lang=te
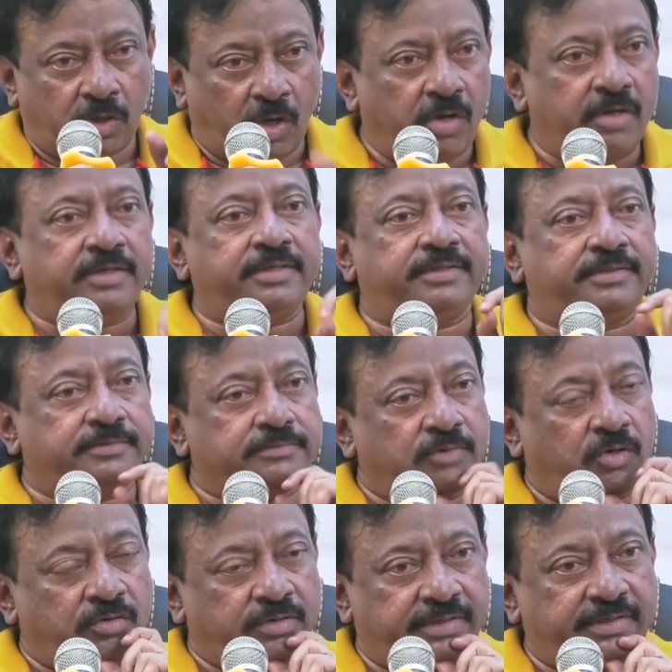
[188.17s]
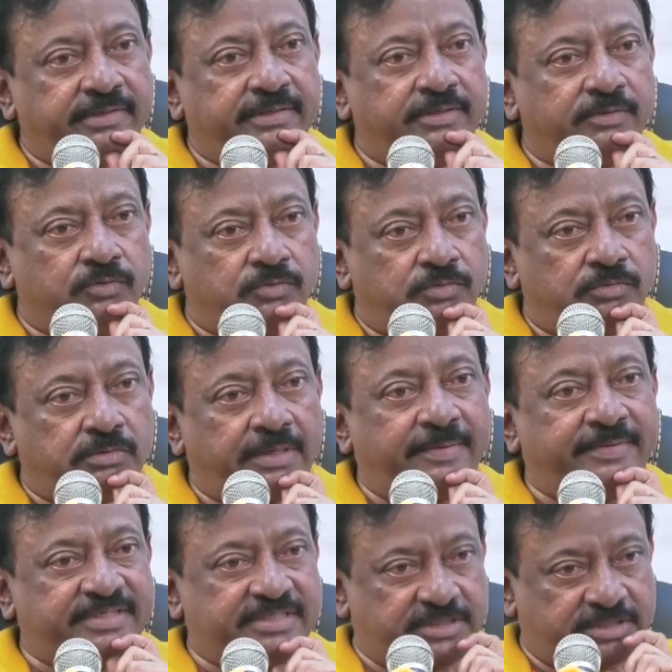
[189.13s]
లాని ఒక్కటే నేను
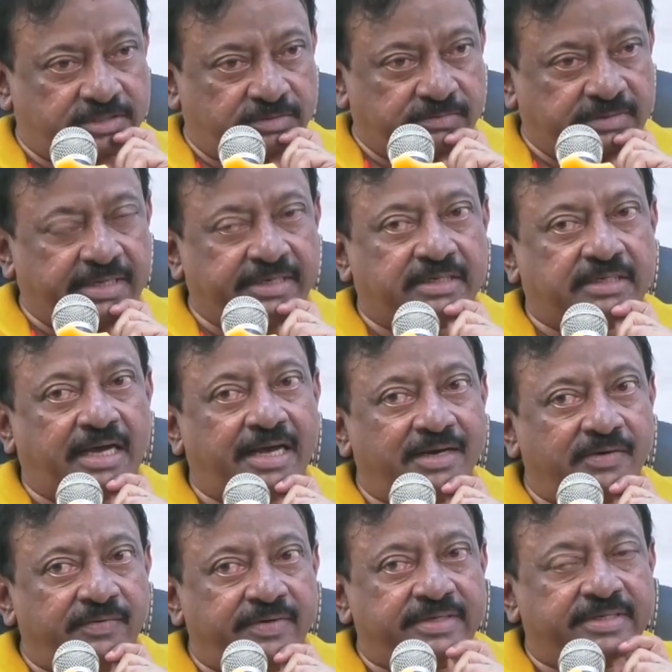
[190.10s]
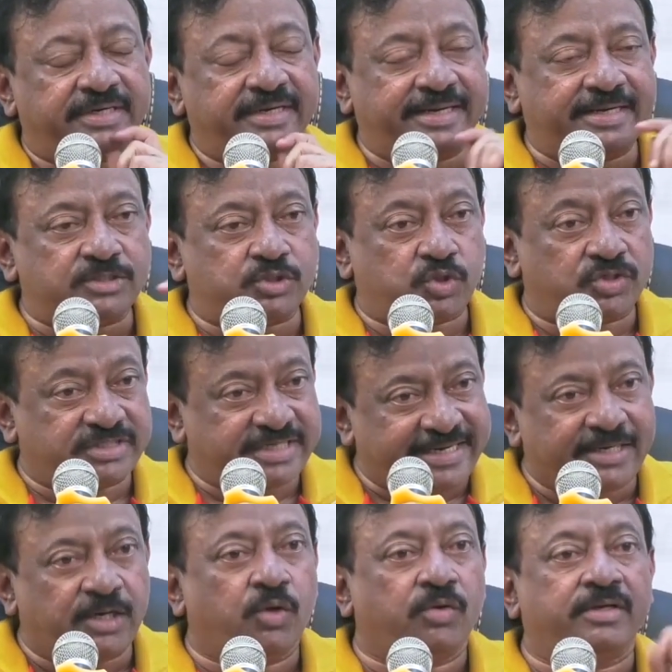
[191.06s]
అవాయిడ్ చేస్తాను దానికి కారణం ఏంటంటే నేను
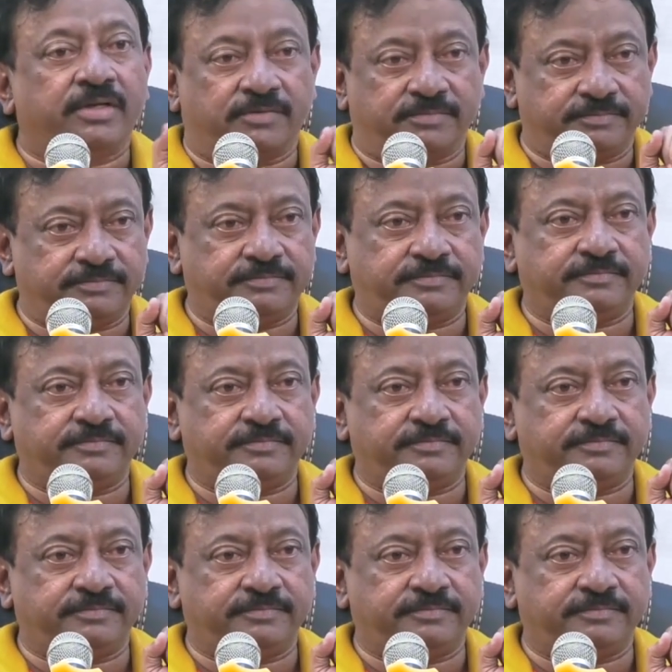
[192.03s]
సొసైటీలో ఉన్నాను